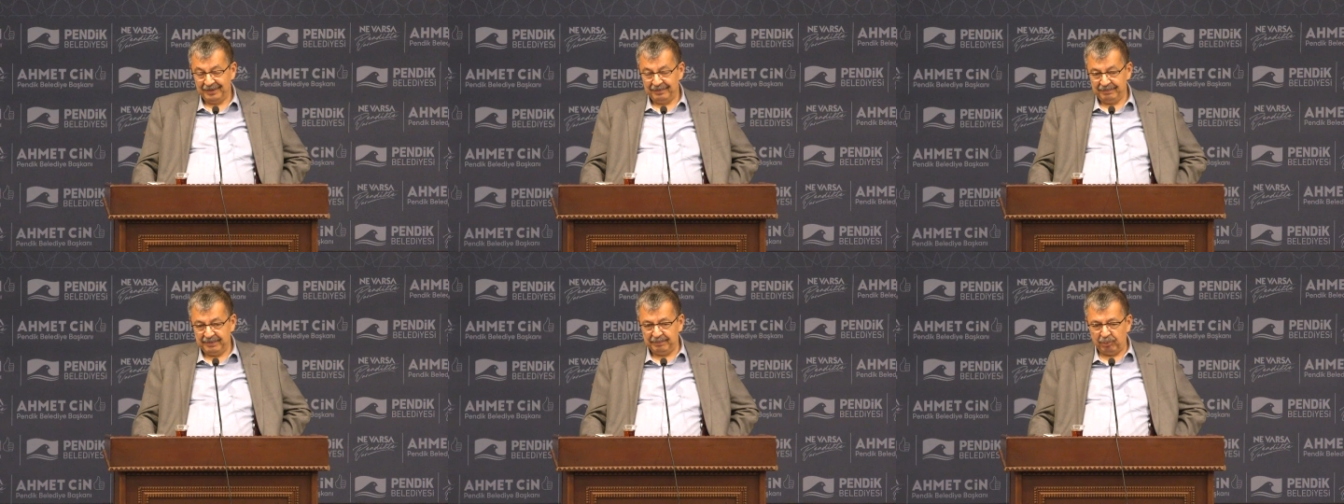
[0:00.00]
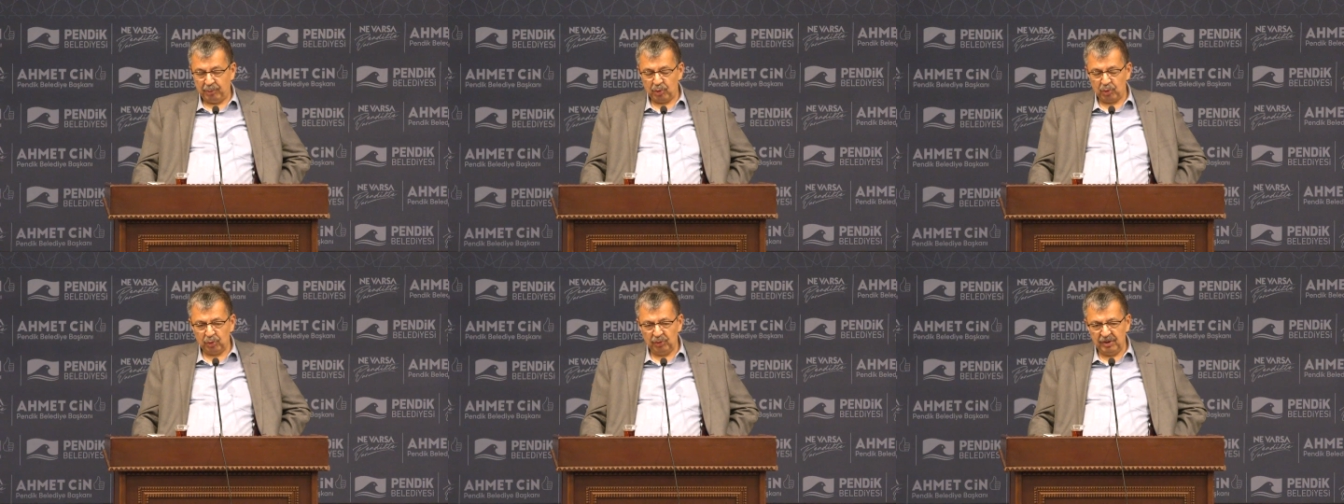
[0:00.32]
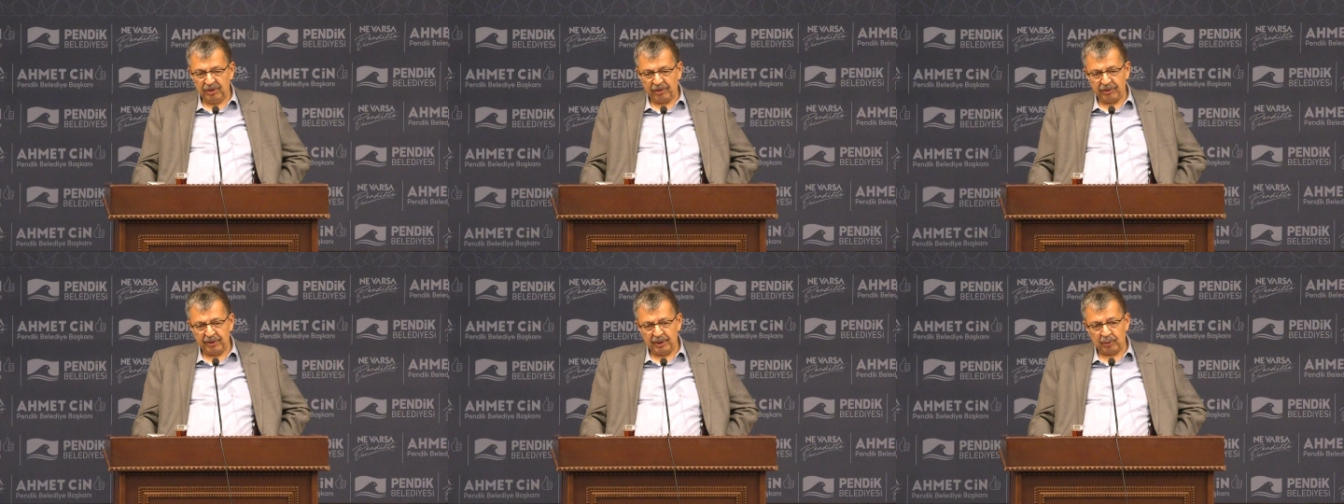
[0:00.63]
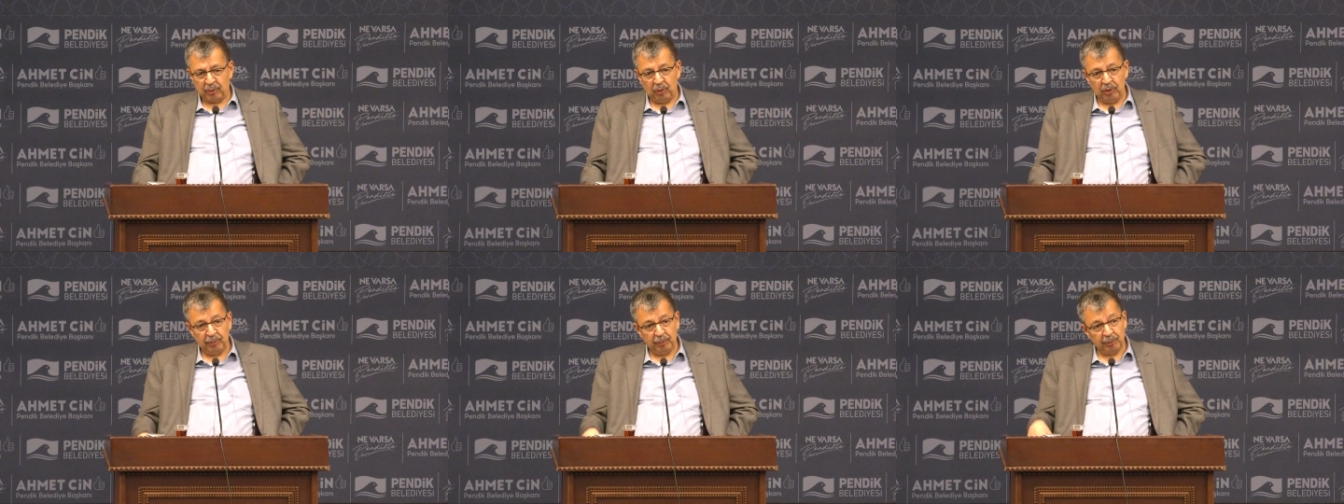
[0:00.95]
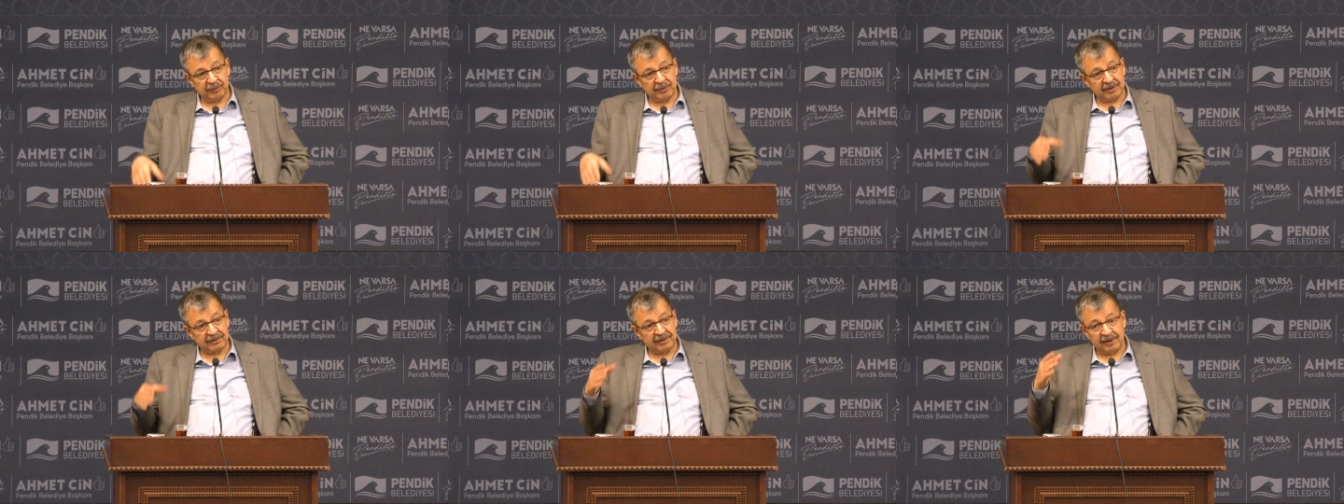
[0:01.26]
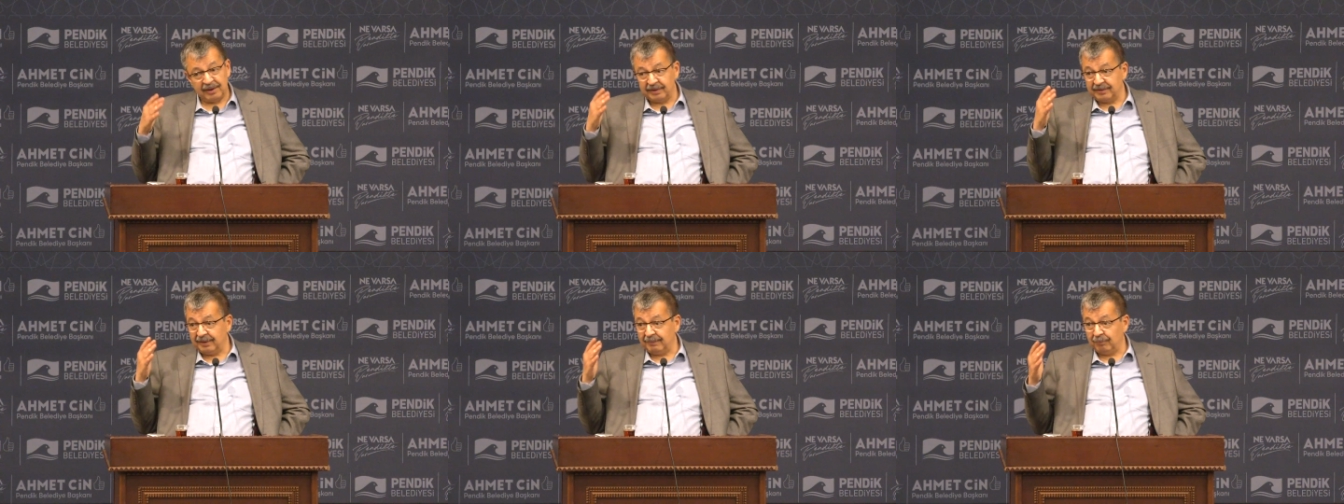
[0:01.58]
bir borunun içine koyup uzaktan
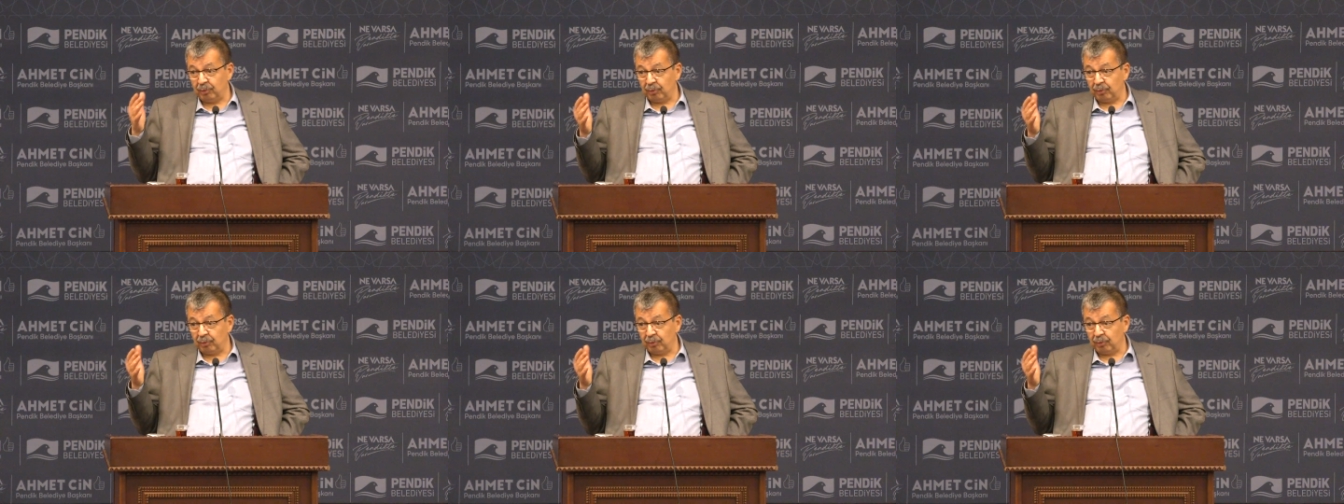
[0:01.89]
adam